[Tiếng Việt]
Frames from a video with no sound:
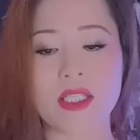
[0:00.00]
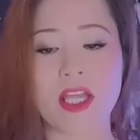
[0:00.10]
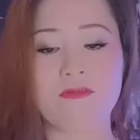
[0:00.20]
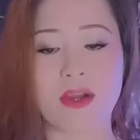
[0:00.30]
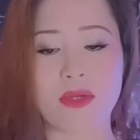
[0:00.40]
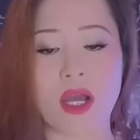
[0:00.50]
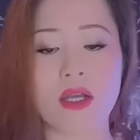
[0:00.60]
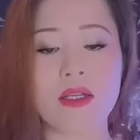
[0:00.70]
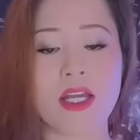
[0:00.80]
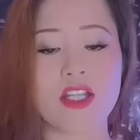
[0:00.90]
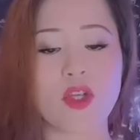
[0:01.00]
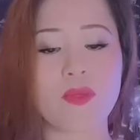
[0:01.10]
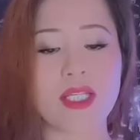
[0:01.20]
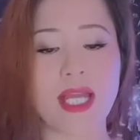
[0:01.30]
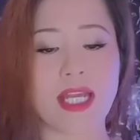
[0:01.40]
Thêm vào đó, trong
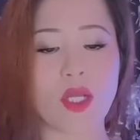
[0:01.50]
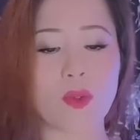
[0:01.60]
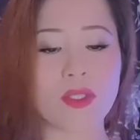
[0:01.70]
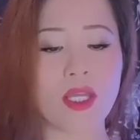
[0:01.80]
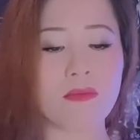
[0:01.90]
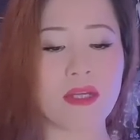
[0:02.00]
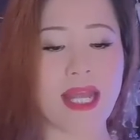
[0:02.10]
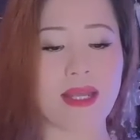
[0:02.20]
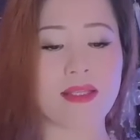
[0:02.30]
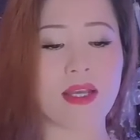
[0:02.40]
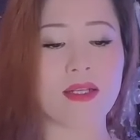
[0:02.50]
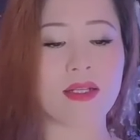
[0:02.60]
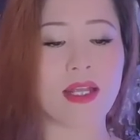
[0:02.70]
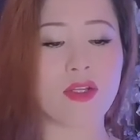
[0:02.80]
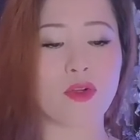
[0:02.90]
những ngày đầu tiên mới đặt chân
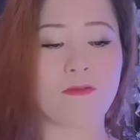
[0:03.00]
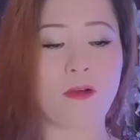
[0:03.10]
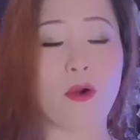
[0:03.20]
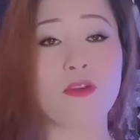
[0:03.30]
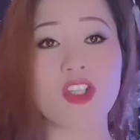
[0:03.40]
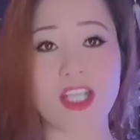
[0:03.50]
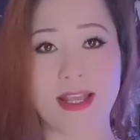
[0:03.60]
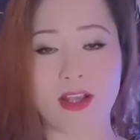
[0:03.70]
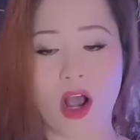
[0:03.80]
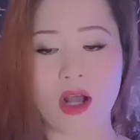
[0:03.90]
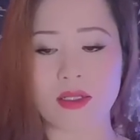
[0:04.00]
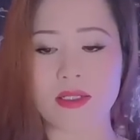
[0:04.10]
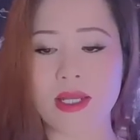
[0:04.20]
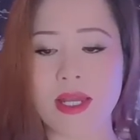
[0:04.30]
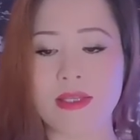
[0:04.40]
lên đường phố Sài Gòn,
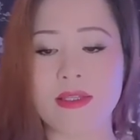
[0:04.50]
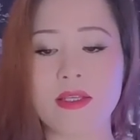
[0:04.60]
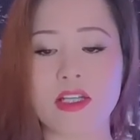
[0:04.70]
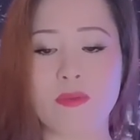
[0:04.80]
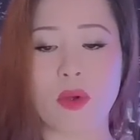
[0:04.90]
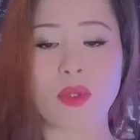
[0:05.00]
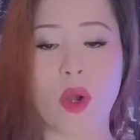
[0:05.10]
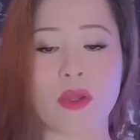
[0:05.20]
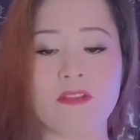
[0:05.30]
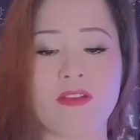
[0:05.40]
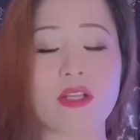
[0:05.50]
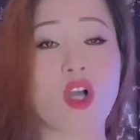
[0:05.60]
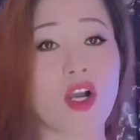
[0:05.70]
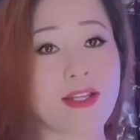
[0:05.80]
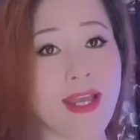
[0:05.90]
những người bộ đội vẫn
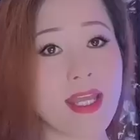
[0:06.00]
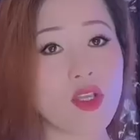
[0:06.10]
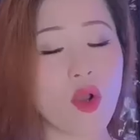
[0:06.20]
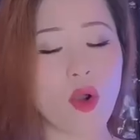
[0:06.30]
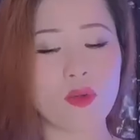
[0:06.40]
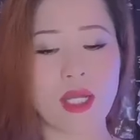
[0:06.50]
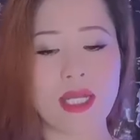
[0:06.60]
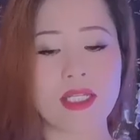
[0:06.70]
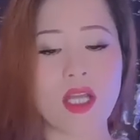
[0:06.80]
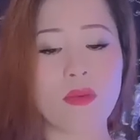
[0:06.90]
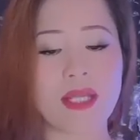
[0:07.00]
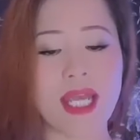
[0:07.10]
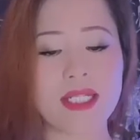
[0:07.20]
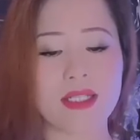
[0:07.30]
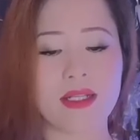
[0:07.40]
còn ngây ngô, ngốc
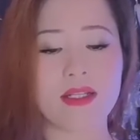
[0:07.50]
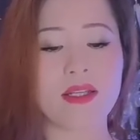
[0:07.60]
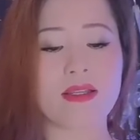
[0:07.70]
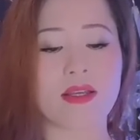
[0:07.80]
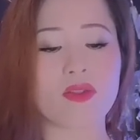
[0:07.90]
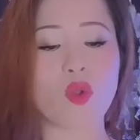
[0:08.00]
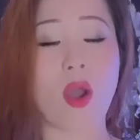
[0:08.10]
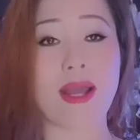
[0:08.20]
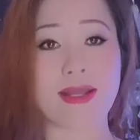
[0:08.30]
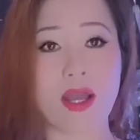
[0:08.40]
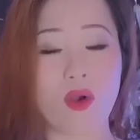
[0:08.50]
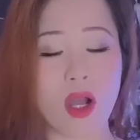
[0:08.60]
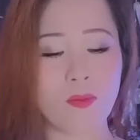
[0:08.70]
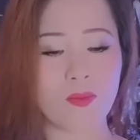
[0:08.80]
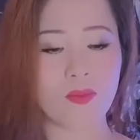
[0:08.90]
nghếch trước những tòa cao
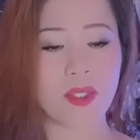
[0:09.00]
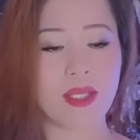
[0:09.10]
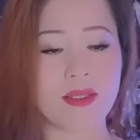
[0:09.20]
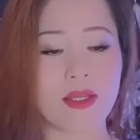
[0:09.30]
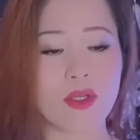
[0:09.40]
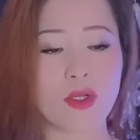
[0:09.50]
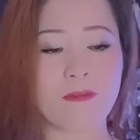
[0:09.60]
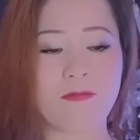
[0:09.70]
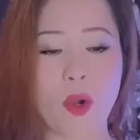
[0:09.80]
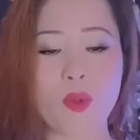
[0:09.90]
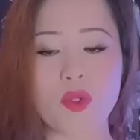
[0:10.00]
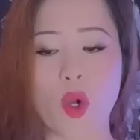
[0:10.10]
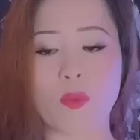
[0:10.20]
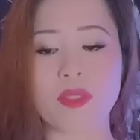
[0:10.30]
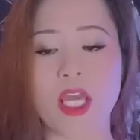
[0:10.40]
ốc, những đường phố
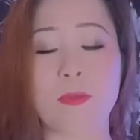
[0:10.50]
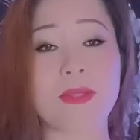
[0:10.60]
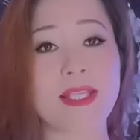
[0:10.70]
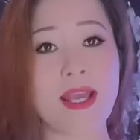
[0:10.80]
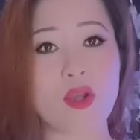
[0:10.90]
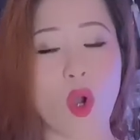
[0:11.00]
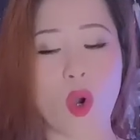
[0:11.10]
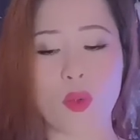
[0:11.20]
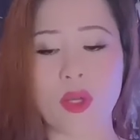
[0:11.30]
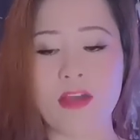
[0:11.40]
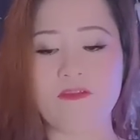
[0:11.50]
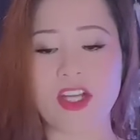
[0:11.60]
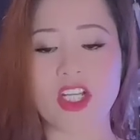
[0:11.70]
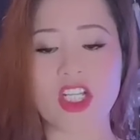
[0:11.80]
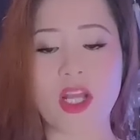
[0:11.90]
nhộn nhịp xe cộ và
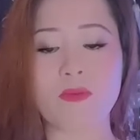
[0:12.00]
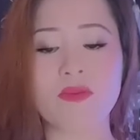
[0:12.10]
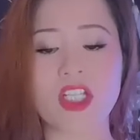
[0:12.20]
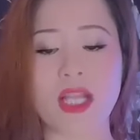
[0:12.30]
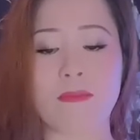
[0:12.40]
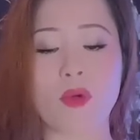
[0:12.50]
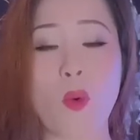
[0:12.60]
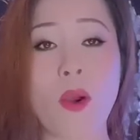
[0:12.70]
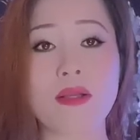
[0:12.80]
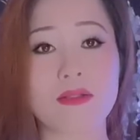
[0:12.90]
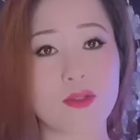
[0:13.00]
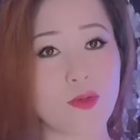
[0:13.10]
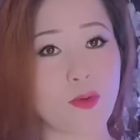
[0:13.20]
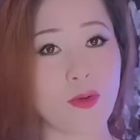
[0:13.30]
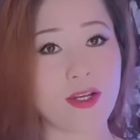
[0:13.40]
đời sống sầm uất
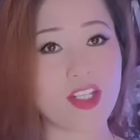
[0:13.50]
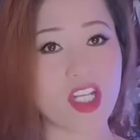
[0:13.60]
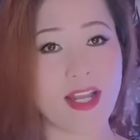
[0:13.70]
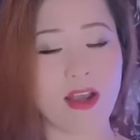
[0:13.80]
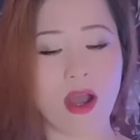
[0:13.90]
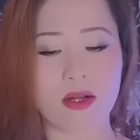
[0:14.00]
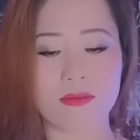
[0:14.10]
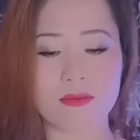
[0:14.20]
của Sài Gòn.